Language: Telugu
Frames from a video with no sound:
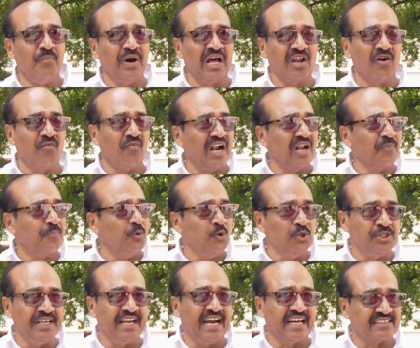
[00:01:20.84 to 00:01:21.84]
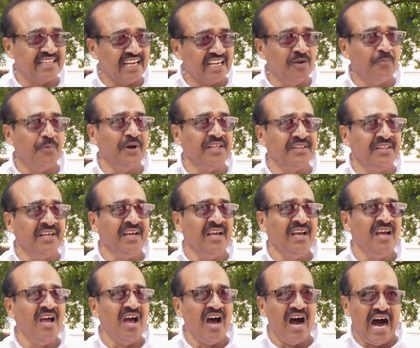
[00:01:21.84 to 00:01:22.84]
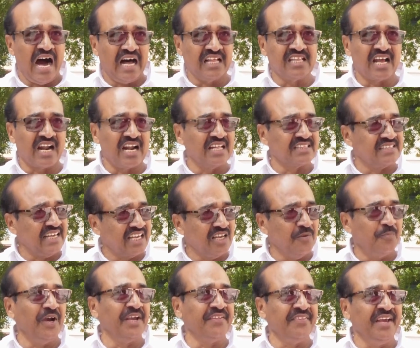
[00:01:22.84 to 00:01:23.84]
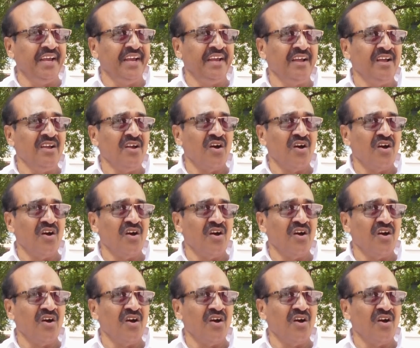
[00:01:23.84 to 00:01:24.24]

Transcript: బలం వాళ్ళు పూర్తిగా తగ్గిపోయింది ఆదరణ తగ్గిపోయింది